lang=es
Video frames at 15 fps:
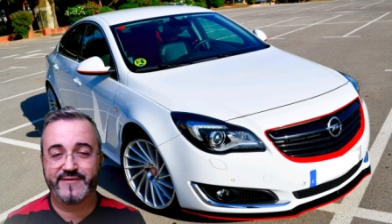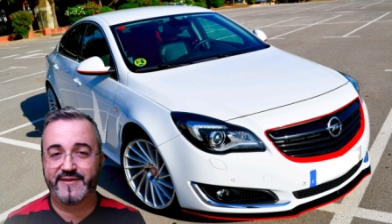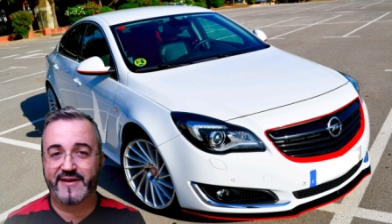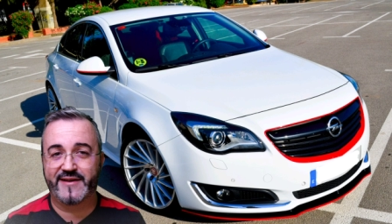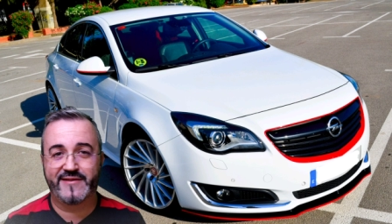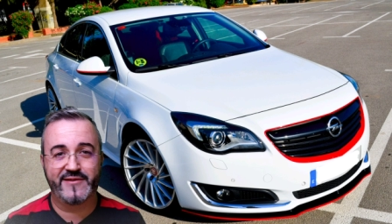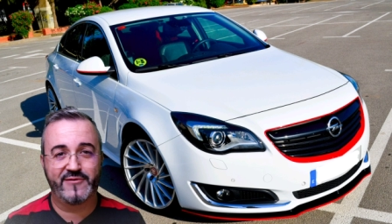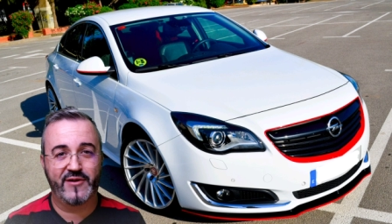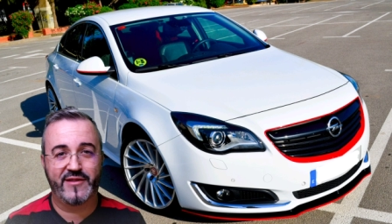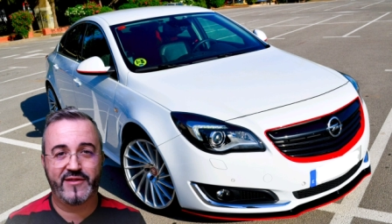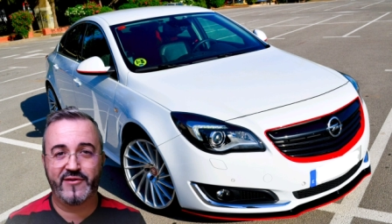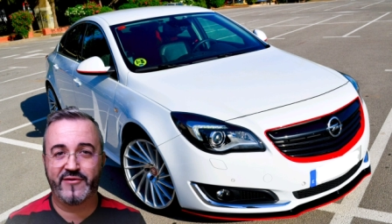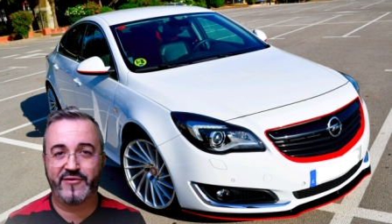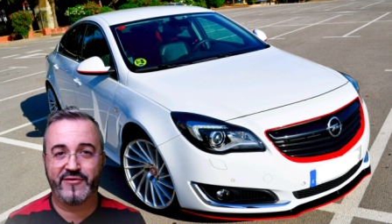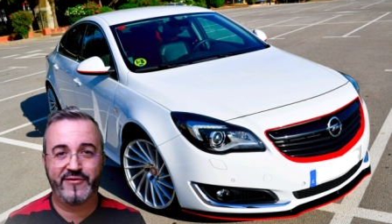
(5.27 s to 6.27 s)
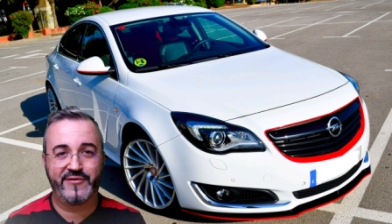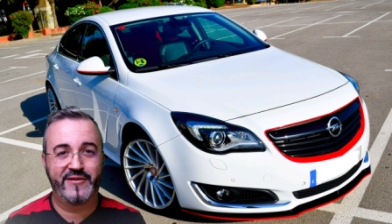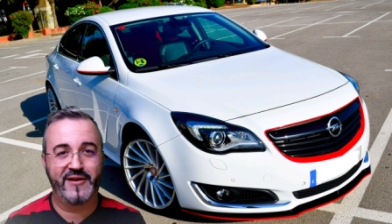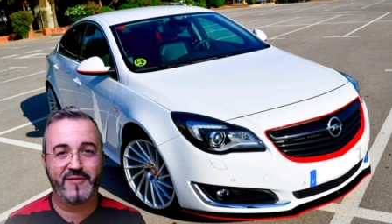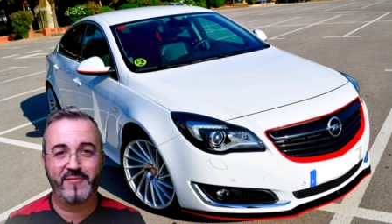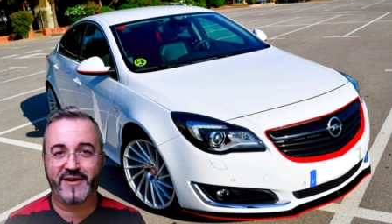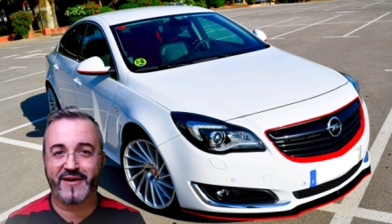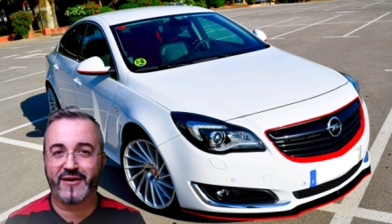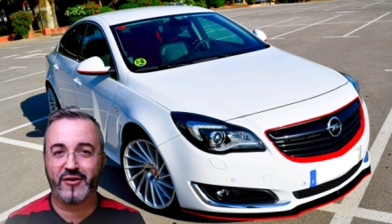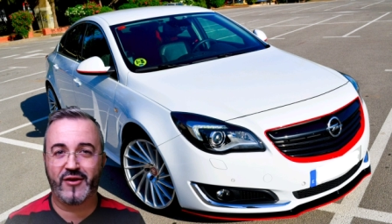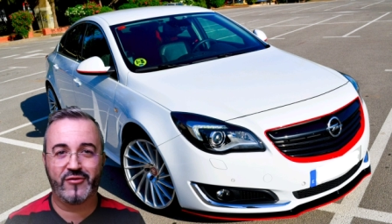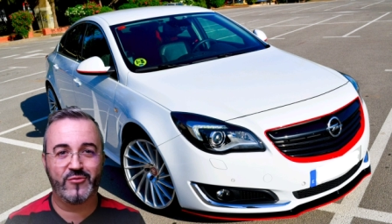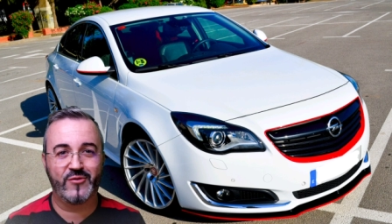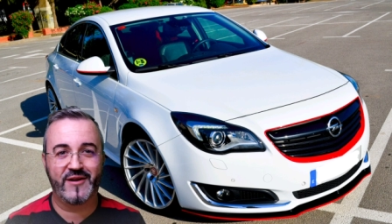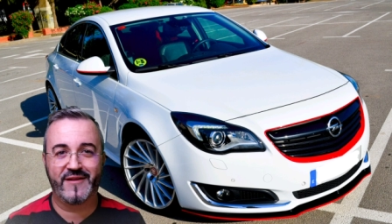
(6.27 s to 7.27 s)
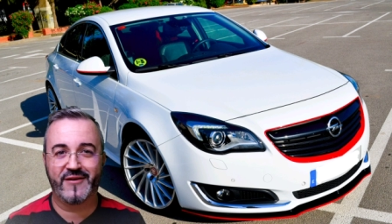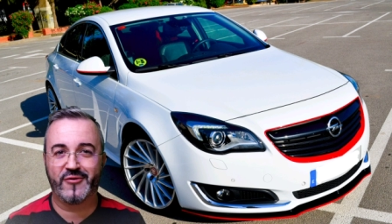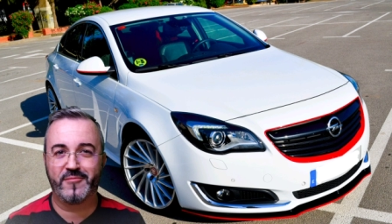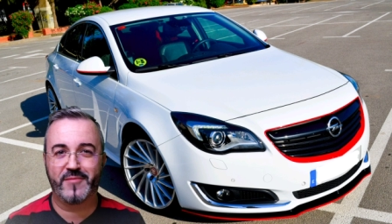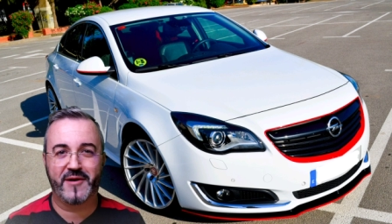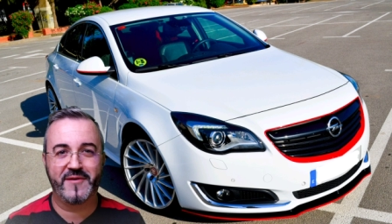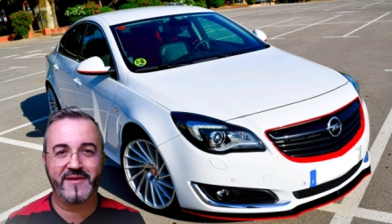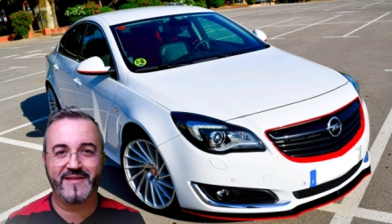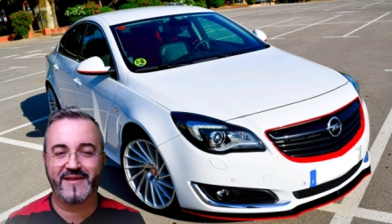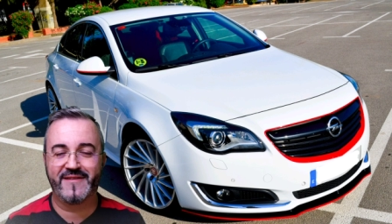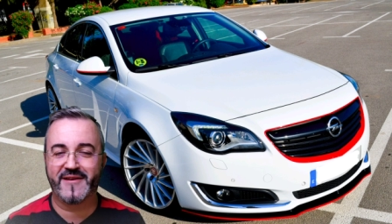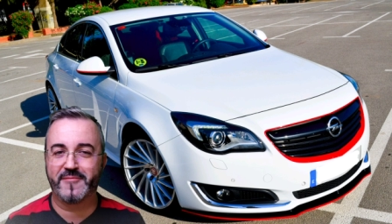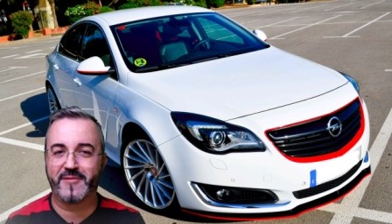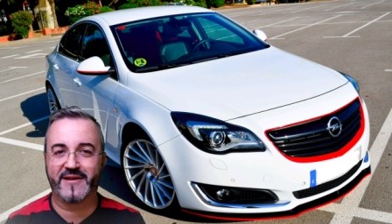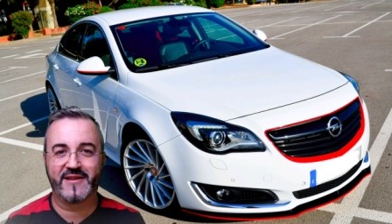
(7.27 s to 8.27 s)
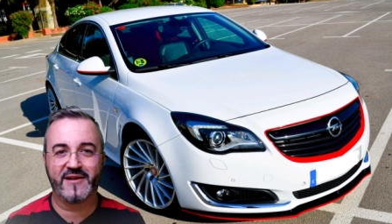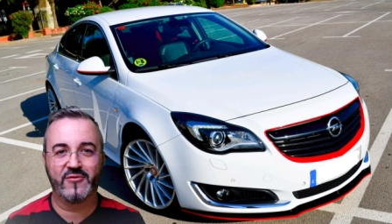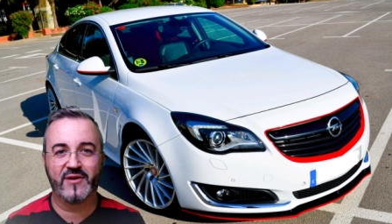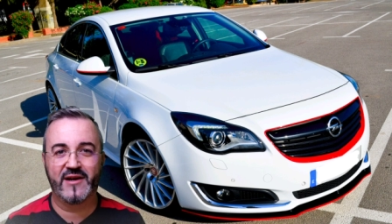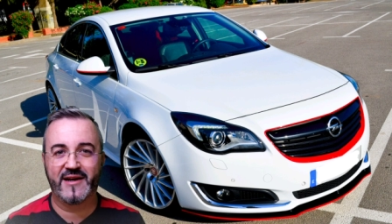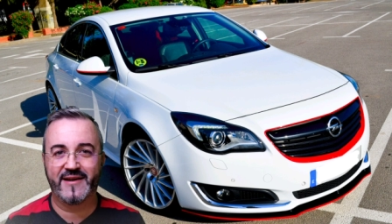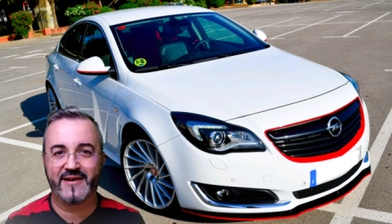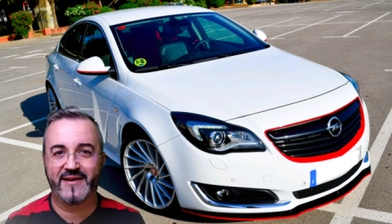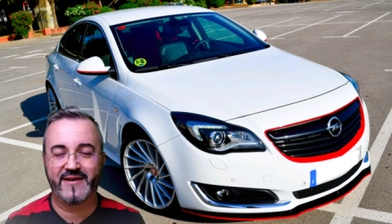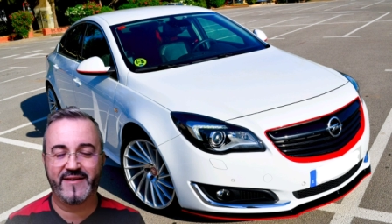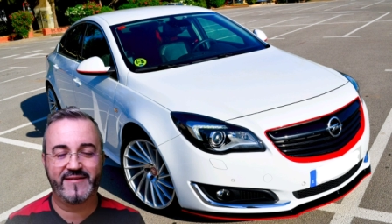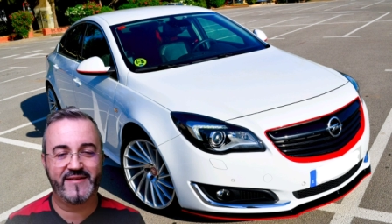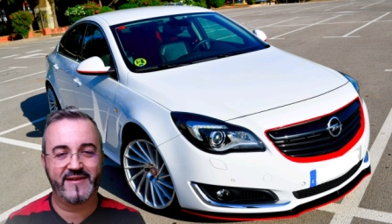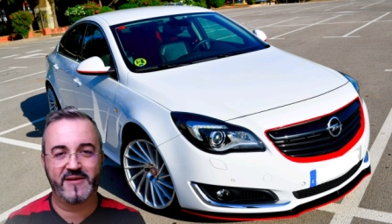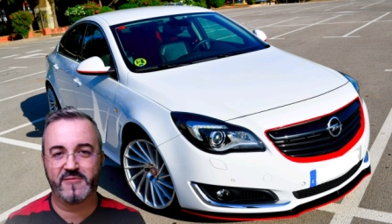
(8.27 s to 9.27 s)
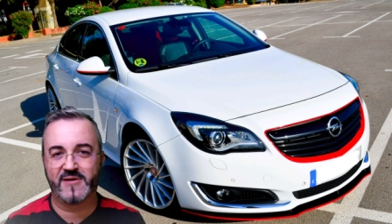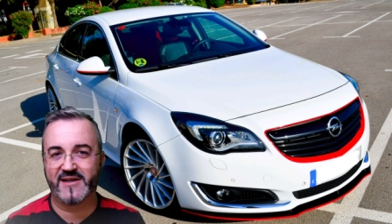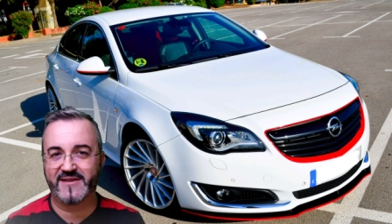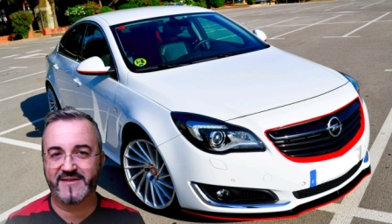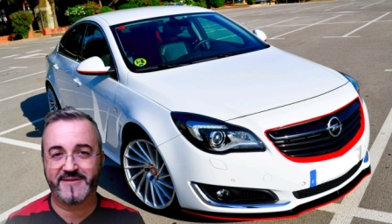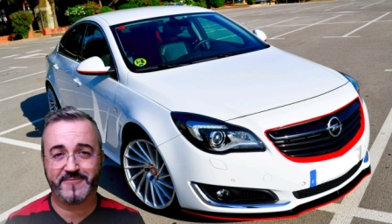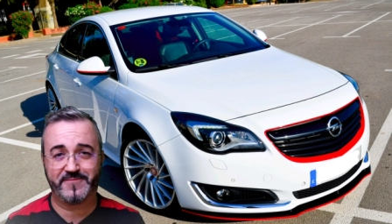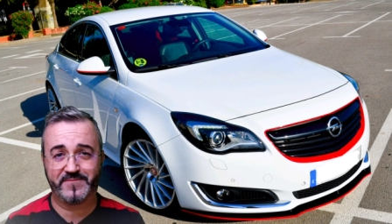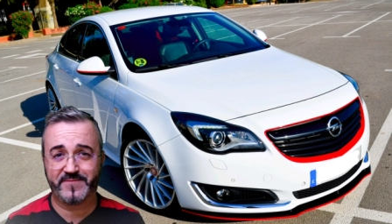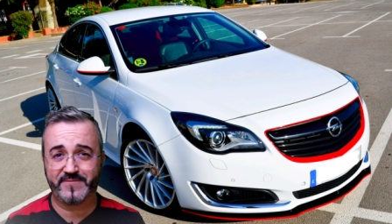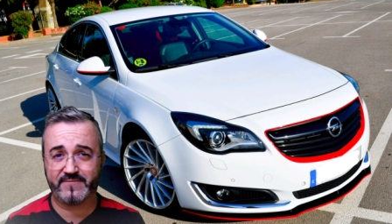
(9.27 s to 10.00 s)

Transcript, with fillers: la situación del mercado actual de compraventa entre particulares y demás